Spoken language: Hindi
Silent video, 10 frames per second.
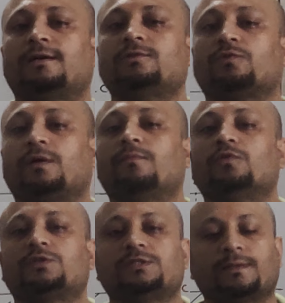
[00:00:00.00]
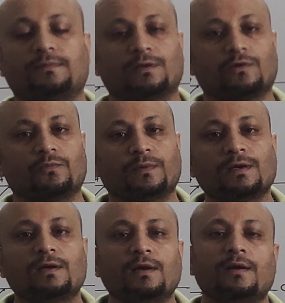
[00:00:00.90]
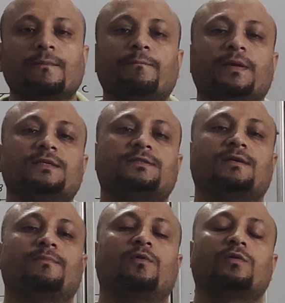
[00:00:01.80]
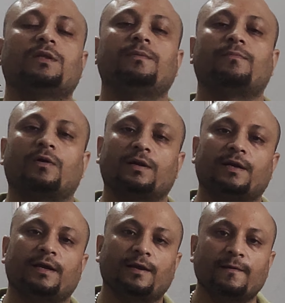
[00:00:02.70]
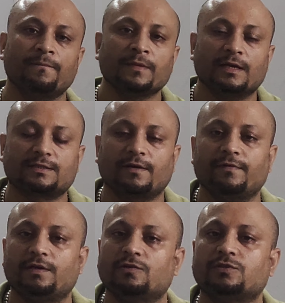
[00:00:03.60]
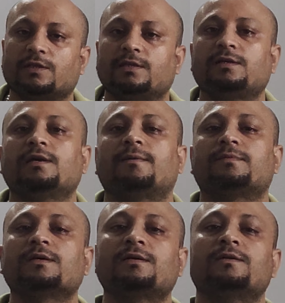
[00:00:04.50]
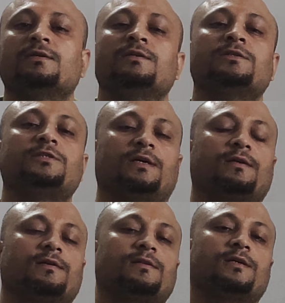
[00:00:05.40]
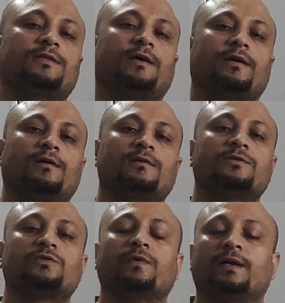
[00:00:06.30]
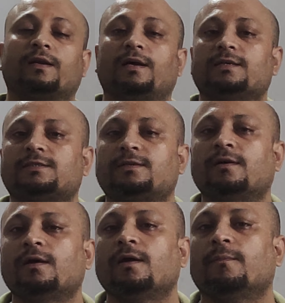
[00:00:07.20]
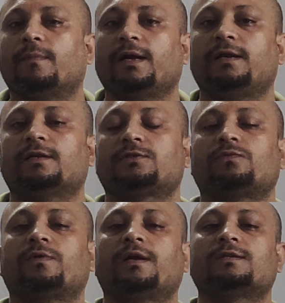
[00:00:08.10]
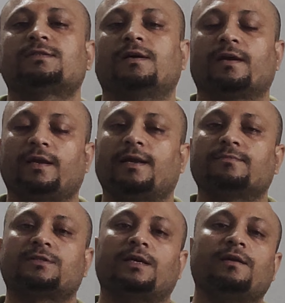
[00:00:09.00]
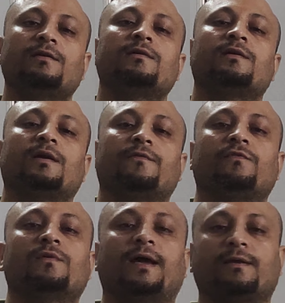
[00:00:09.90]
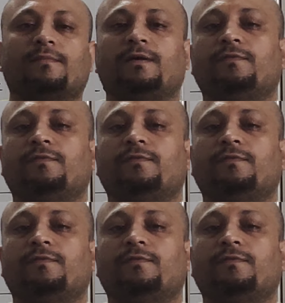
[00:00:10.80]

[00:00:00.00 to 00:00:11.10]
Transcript: था जो कि मोशन चैप्टर के ऊपर बेस्ड था बहुत ही इंपॉर्टेंट है इसका वीडियो जल्दी ही आप तक शेयर कर दिया जाएगा सो एट लास्ट माई डियर स्टूडेंट्स अगेन आई एम सेइंग इफ यू लाइक माई